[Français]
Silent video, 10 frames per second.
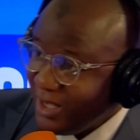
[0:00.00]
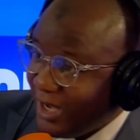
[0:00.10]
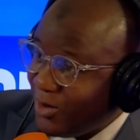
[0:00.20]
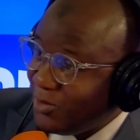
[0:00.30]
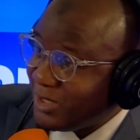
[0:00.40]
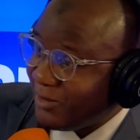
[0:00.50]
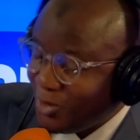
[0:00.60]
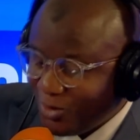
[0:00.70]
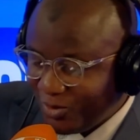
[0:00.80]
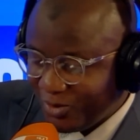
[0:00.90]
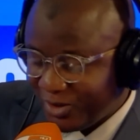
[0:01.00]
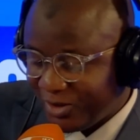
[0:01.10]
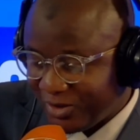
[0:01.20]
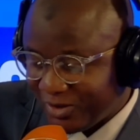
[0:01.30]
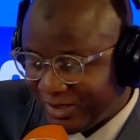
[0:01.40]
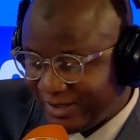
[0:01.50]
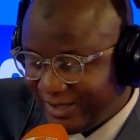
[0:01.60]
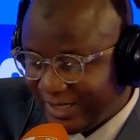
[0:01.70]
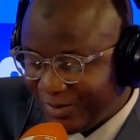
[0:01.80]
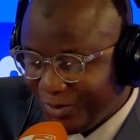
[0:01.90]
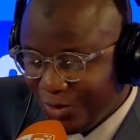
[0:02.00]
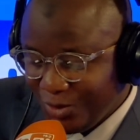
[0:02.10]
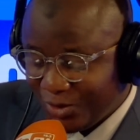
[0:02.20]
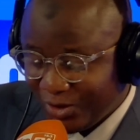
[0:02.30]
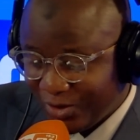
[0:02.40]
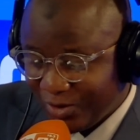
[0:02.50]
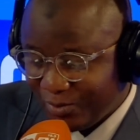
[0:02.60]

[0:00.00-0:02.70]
Alors nous avons euh, 7 minutes euh,